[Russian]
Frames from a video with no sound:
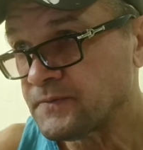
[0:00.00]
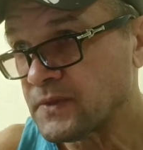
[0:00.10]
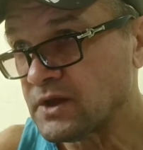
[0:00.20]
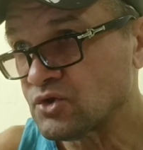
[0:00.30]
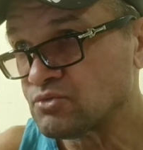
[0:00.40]

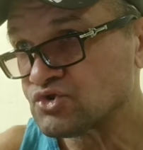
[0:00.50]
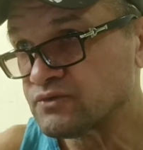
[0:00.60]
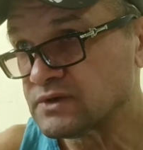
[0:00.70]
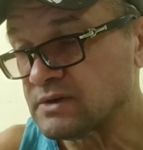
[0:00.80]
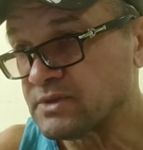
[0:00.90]
Я думаю, что
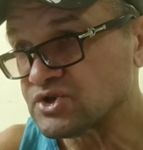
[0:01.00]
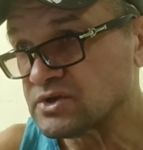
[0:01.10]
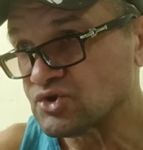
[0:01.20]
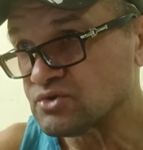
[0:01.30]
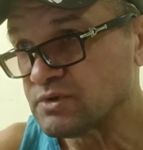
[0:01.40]
в этом матче
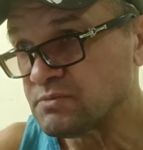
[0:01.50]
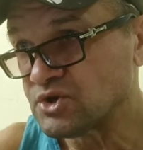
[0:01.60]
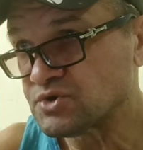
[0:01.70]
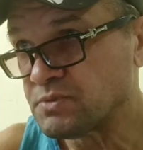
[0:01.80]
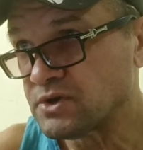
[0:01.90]
должно быть
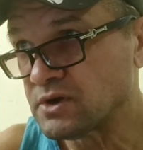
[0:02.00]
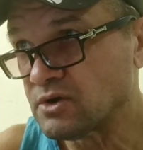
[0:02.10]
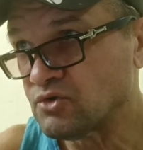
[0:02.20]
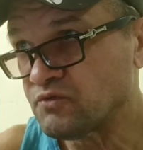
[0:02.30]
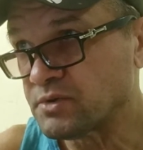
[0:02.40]
меньше пяти
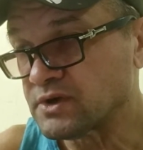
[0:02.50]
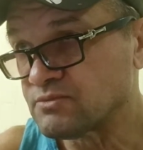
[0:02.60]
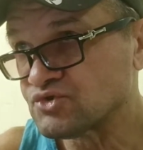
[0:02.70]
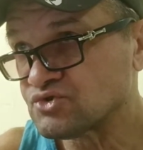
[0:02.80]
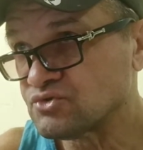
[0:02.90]
голов,
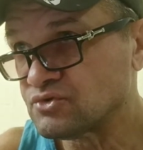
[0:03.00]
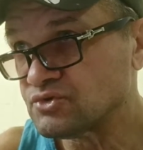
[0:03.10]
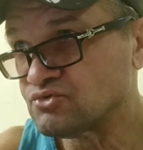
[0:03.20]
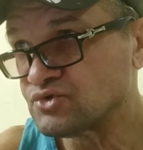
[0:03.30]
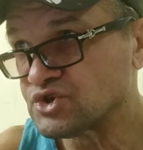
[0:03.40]
потому что,
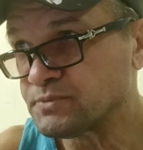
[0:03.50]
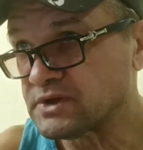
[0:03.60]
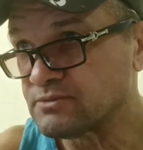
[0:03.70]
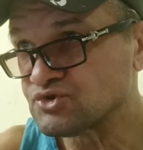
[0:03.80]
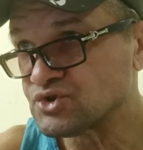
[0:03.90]
ну,
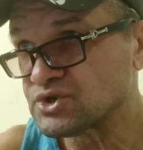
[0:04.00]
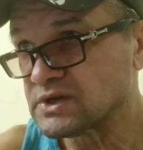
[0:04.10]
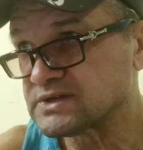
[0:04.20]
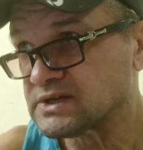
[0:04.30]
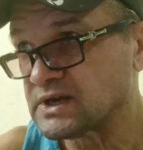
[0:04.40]
потому что
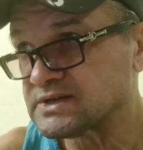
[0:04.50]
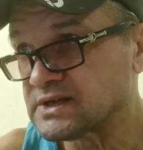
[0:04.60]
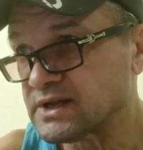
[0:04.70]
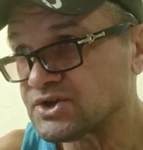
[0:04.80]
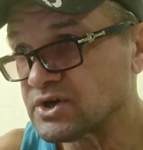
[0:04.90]
14.30
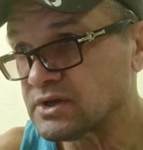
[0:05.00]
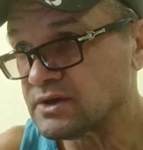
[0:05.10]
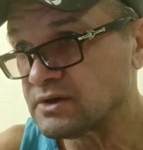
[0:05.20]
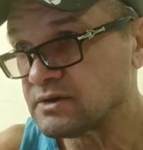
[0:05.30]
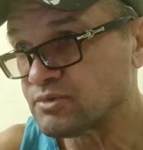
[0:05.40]
начало,
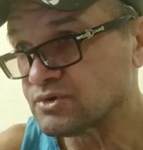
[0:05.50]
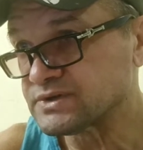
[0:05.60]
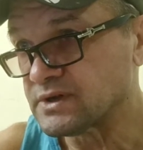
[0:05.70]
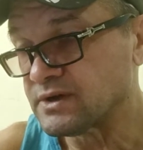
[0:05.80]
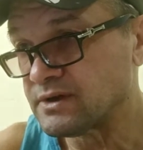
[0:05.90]
и
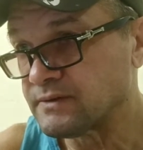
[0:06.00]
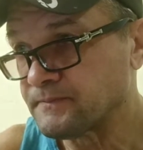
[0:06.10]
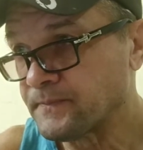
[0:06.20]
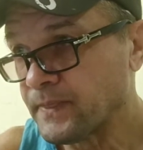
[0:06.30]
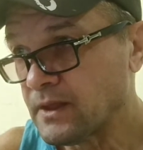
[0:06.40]
просто они
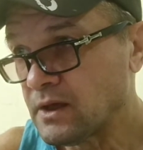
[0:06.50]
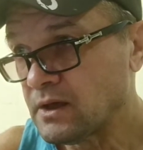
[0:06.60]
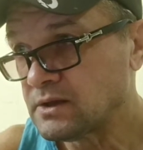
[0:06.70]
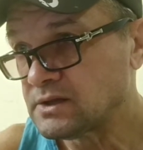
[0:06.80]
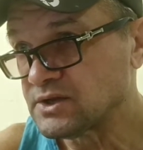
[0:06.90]

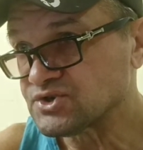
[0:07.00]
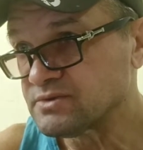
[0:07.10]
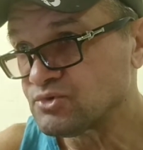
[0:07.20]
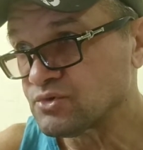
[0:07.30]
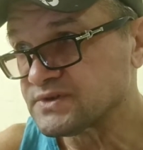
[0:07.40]
не должны
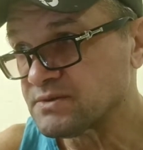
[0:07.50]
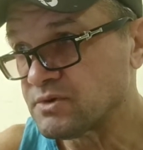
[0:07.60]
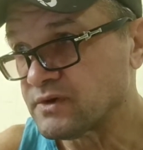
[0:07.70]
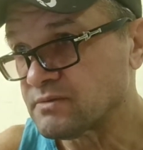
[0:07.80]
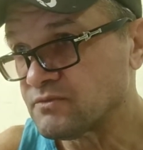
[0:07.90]
много
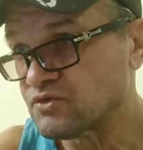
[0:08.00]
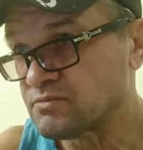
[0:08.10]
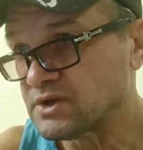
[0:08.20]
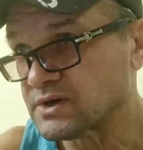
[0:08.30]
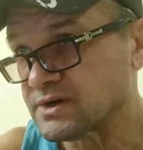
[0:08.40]
забивать. Ну, вот
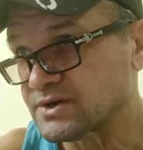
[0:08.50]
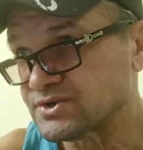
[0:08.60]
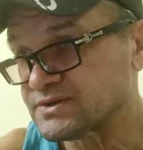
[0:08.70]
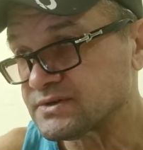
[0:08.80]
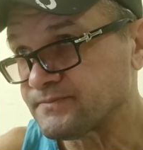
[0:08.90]
мне так
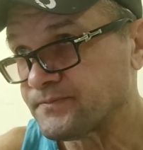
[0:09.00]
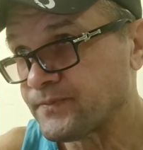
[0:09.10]
кажется.